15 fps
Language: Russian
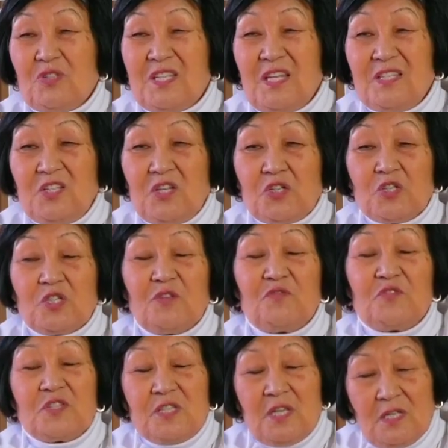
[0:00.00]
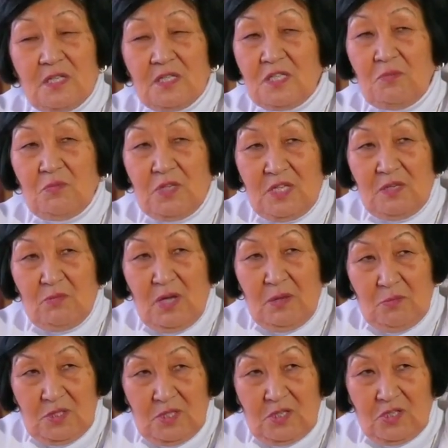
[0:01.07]
Содержит все незаменимые
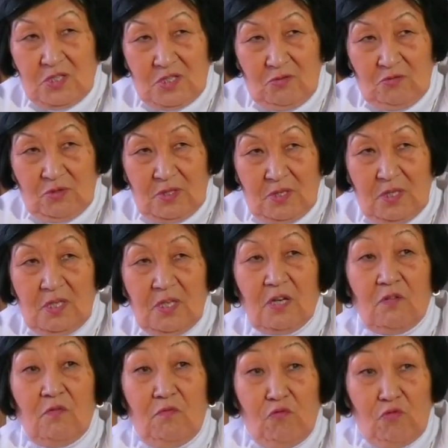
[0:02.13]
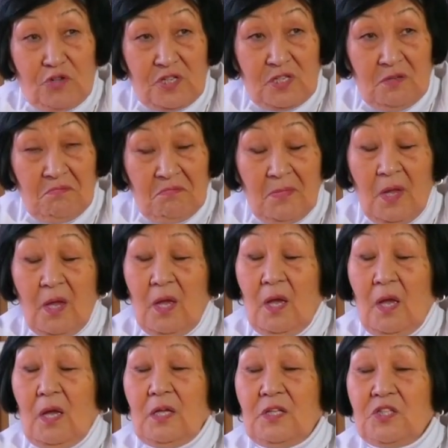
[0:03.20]
аминокислоты. Их 8.
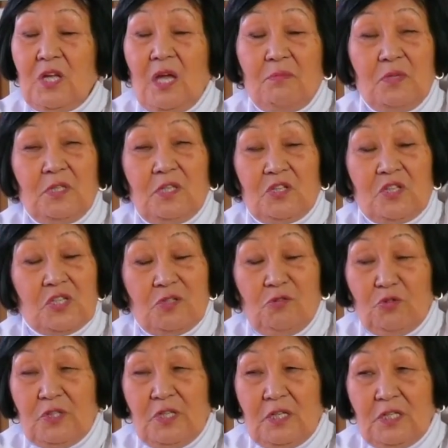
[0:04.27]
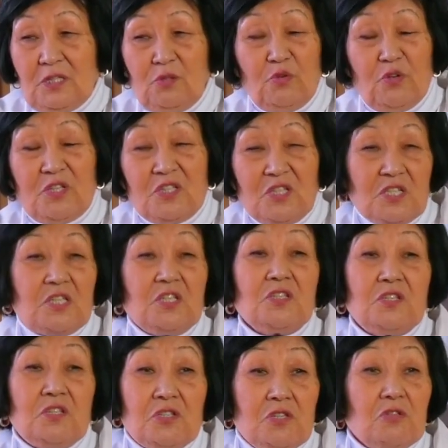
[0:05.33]
Те аминокислоты, которые не
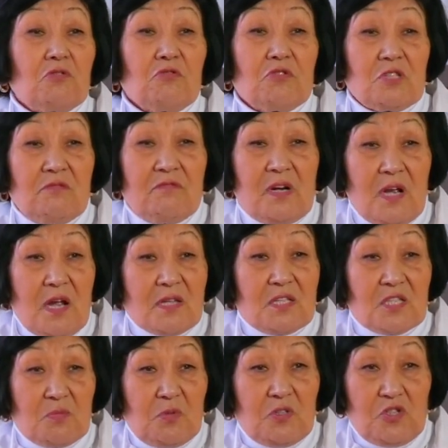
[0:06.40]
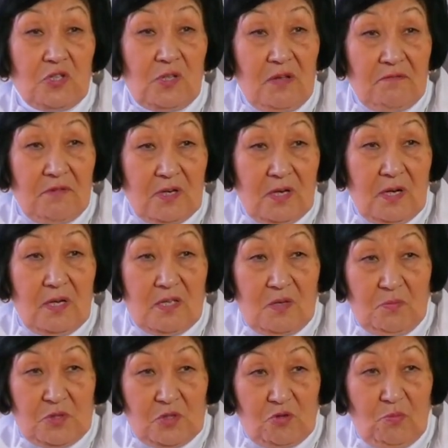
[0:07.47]
синтезируются в организме человека, человека, они
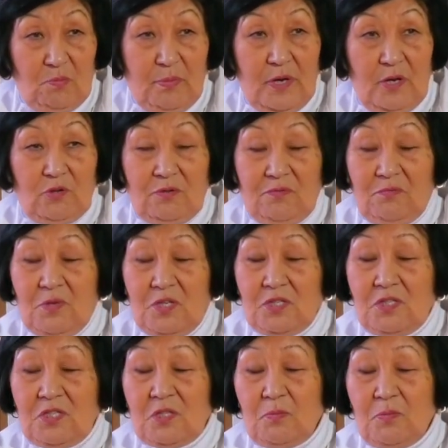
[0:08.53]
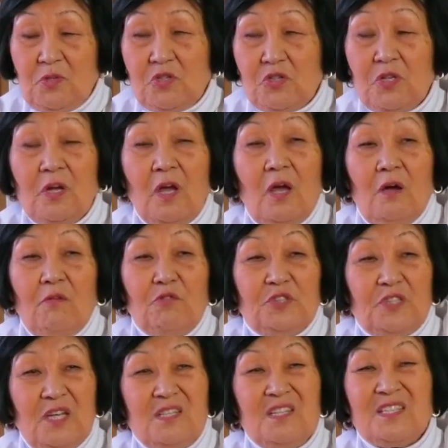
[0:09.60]
поступают вместе с пищей,
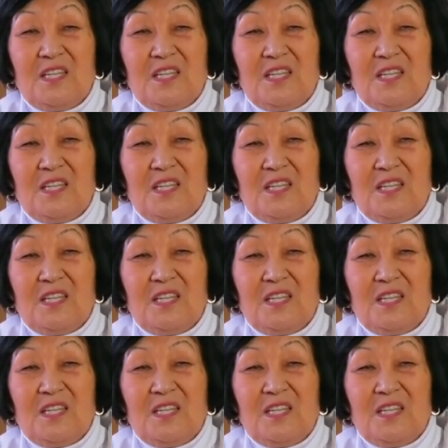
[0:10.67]
вот они